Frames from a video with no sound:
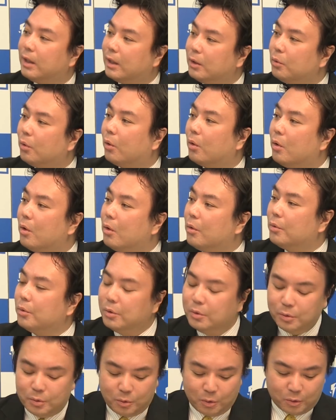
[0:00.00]
たとい
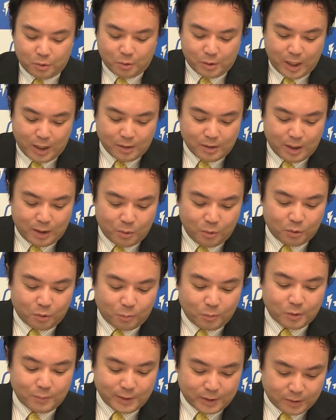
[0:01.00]
うことなんだろうと
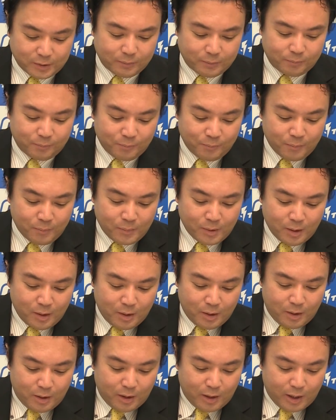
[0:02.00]
思います、はい
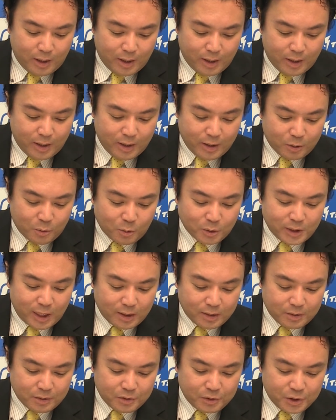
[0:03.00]
えー、午前
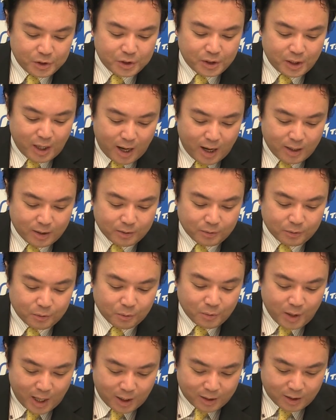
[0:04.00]
2時半
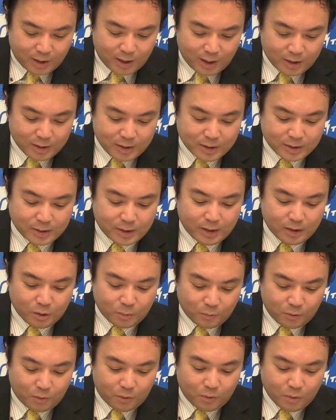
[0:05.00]
夜中ですけれど
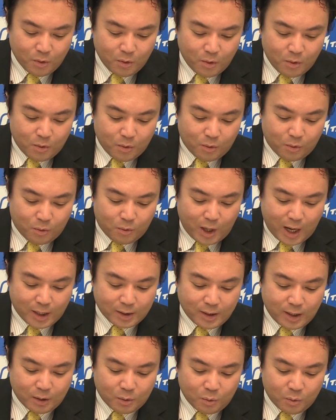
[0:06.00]
も阪
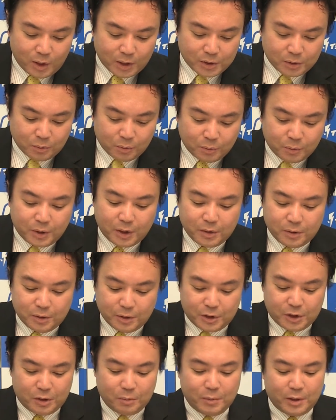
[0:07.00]
岸大橋の付近に
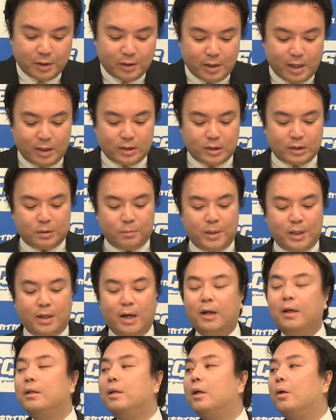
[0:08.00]
市民が詰め
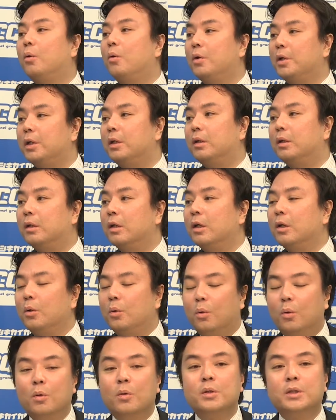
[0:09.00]
かけており、はい、
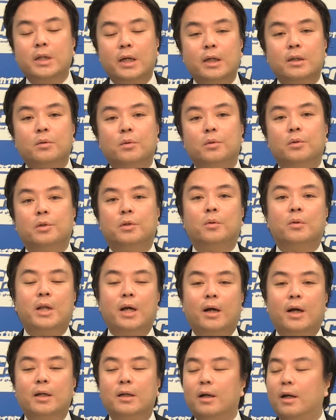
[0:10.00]
大勢の人だ
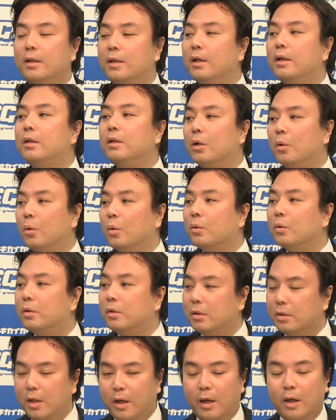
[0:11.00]
かりができておって、う
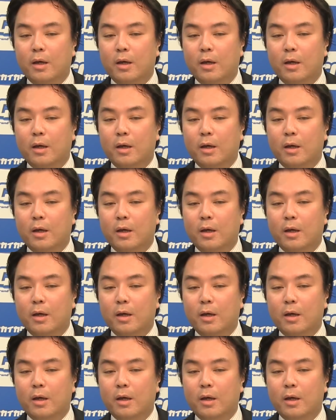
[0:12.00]
ん、